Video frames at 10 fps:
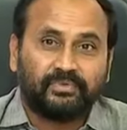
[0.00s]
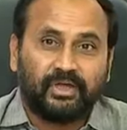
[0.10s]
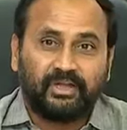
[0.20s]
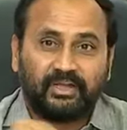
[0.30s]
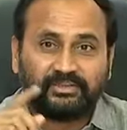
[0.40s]

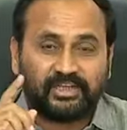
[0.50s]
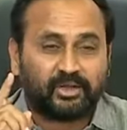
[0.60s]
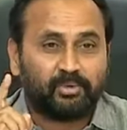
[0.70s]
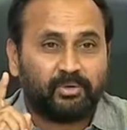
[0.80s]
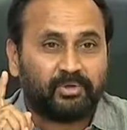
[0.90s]
అంటే
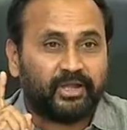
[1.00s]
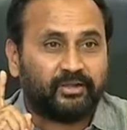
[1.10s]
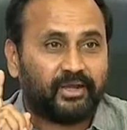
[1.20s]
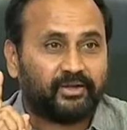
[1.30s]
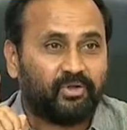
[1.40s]
చంద్రబాబు నాయుడు
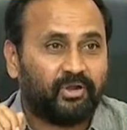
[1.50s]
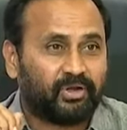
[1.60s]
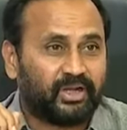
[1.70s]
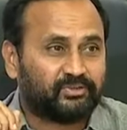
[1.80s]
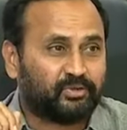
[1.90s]
గారికి కూడా ఒక
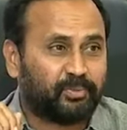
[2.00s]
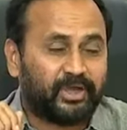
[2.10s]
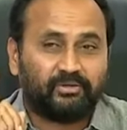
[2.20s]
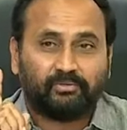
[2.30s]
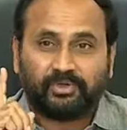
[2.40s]
లక్ష
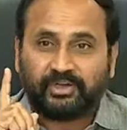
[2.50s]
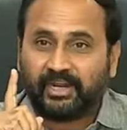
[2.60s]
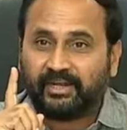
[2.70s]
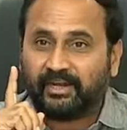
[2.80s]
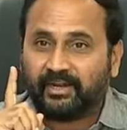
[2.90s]
రూపాయలు
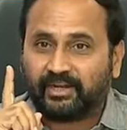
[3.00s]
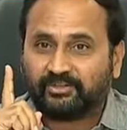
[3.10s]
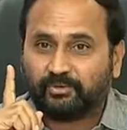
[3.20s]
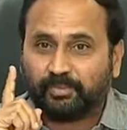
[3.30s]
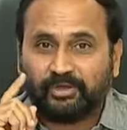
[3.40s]
నెల నెల
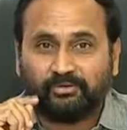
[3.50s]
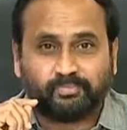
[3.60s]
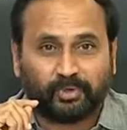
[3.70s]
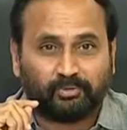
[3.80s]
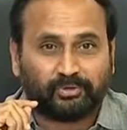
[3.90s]
లక్ష రూపాయలు
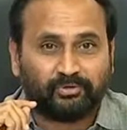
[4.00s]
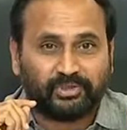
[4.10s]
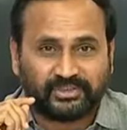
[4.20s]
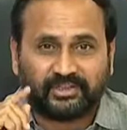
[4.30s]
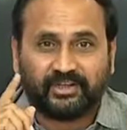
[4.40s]
ప్రభుత్వం
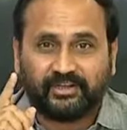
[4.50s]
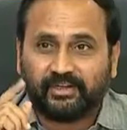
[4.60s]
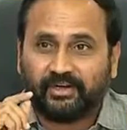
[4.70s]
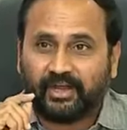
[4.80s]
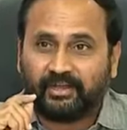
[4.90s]
ఇస్తుంది
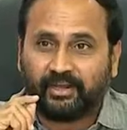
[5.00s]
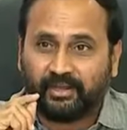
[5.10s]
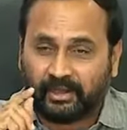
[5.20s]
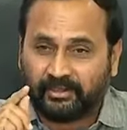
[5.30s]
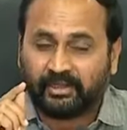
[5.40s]
అంటే
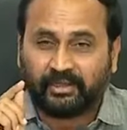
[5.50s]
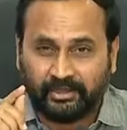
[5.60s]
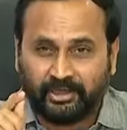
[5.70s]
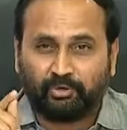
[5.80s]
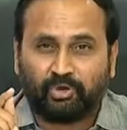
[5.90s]
అద్దె
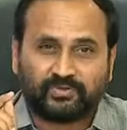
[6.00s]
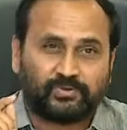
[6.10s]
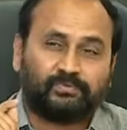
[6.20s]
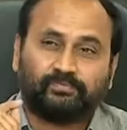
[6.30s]
ఇంటి కోసం